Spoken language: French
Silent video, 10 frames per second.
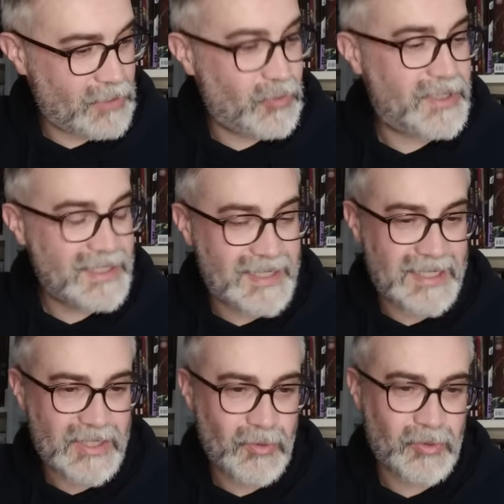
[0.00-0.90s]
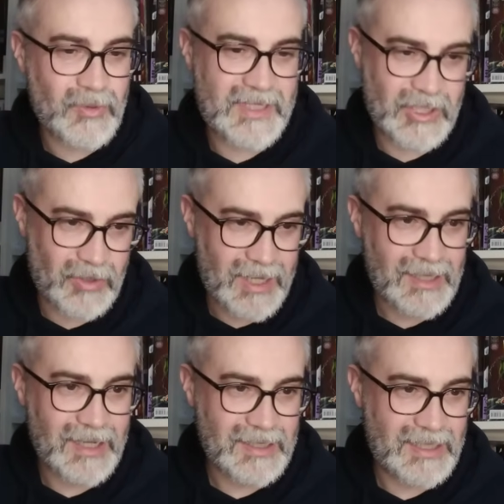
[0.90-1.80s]
Donc il y a une sécession entre ces
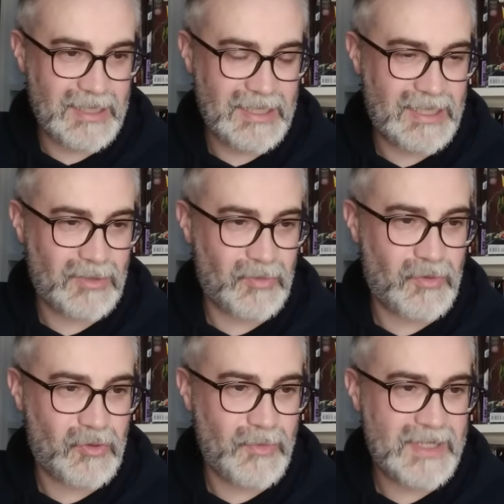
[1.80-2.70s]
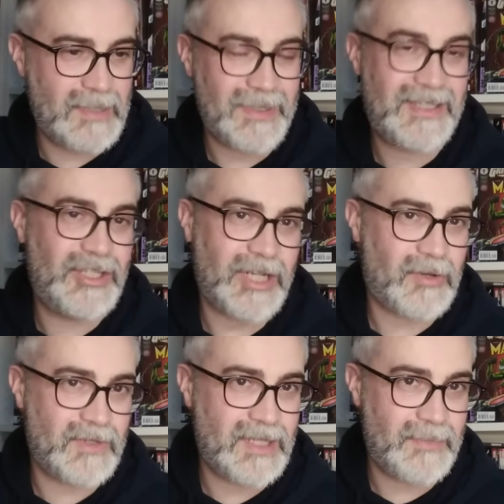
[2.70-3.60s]
gens-là, hein, qui, trouvent que le comic c'est pas si
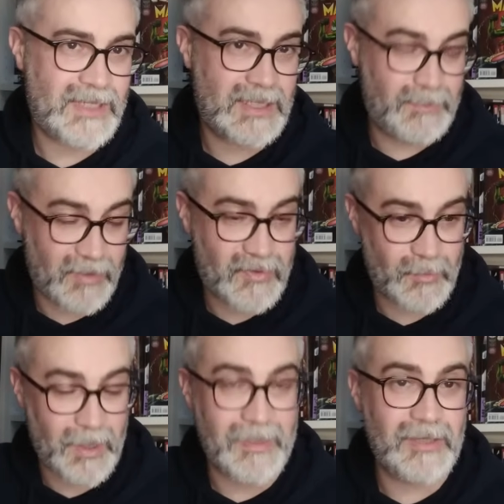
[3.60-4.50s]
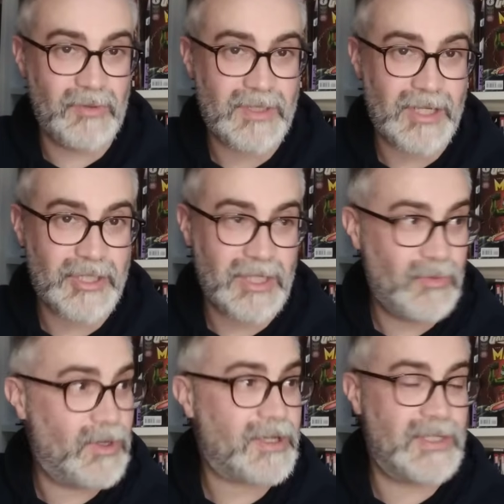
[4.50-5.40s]
cher que ça parce qu'ils peuvent se permettre de se l'acheter
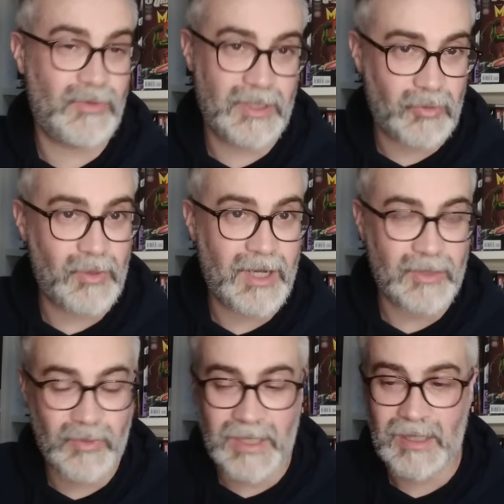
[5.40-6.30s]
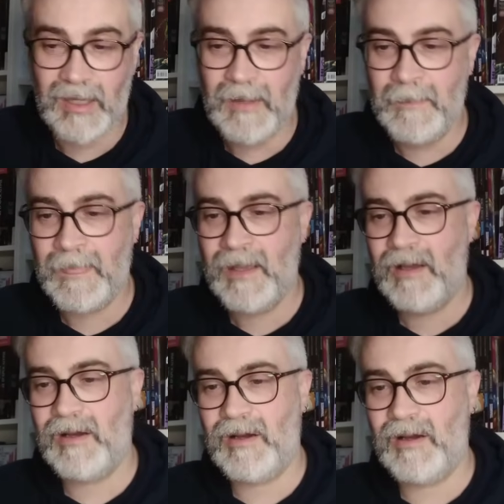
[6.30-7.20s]
ou alors qu'ils ont des trucs gratuits.
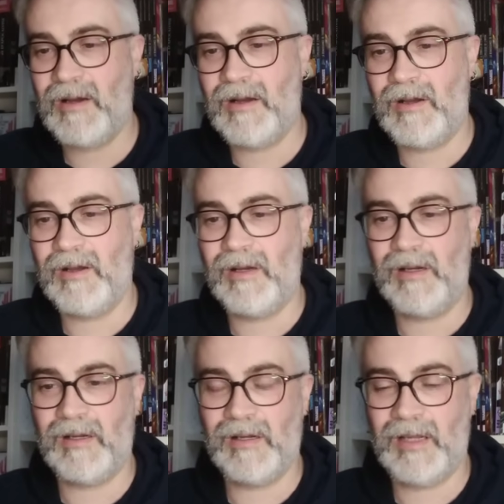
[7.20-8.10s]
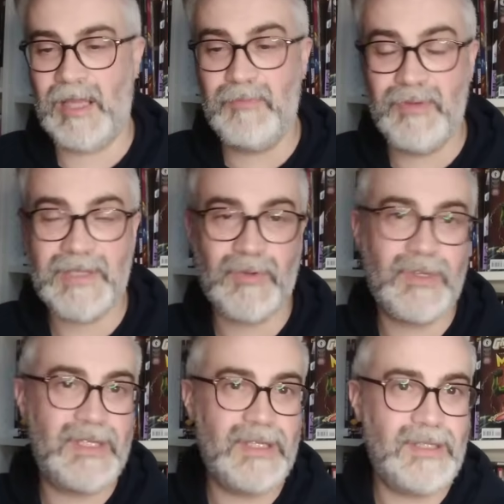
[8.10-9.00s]
Euh, et puis
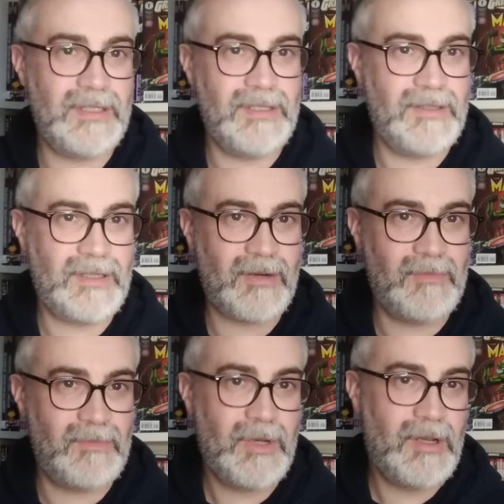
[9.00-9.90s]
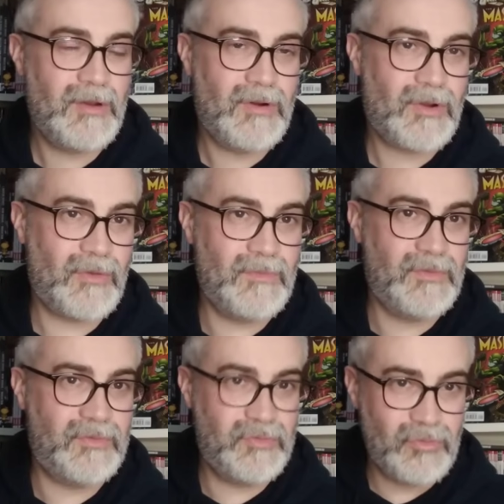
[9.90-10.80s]
ceux qui, comme,
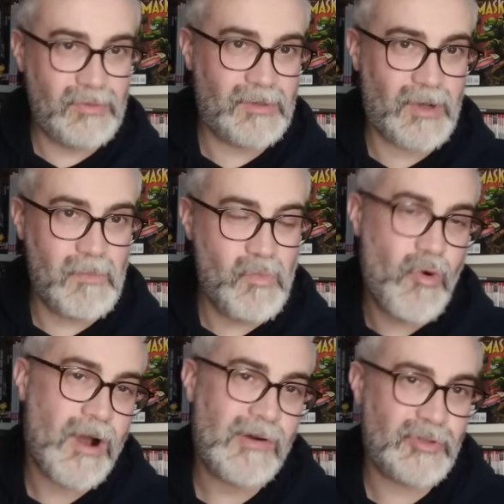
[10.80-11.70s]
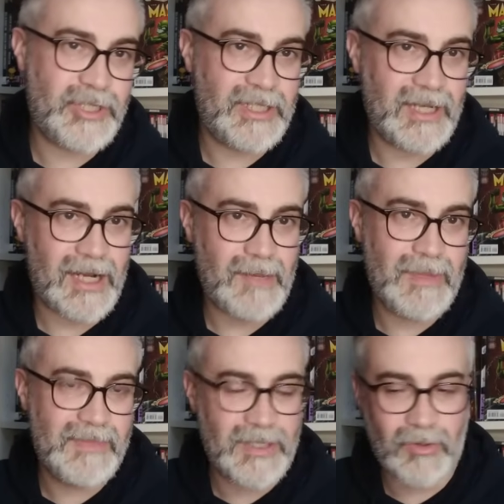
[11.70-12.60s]
vous, comme moi en général,
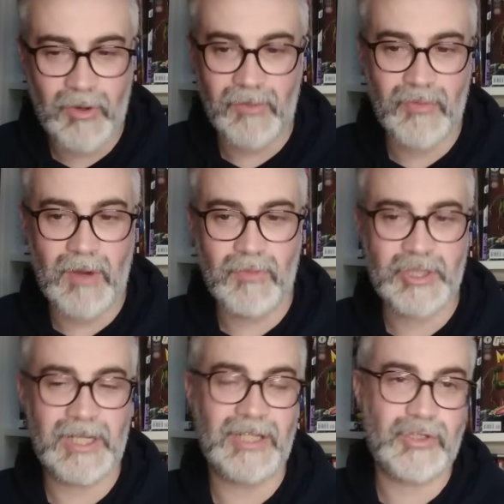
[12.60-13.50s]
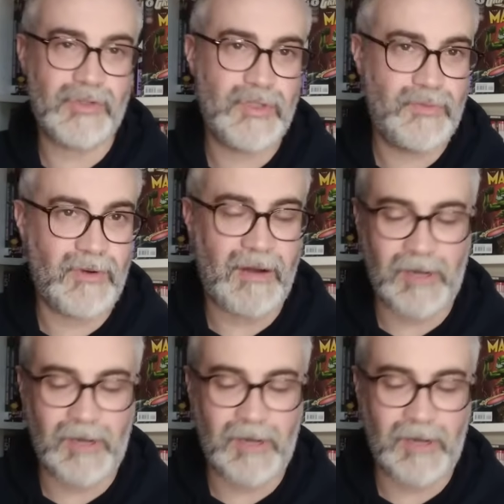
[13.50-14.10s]
même si encore une fois moi j'ai la chance de pouvoir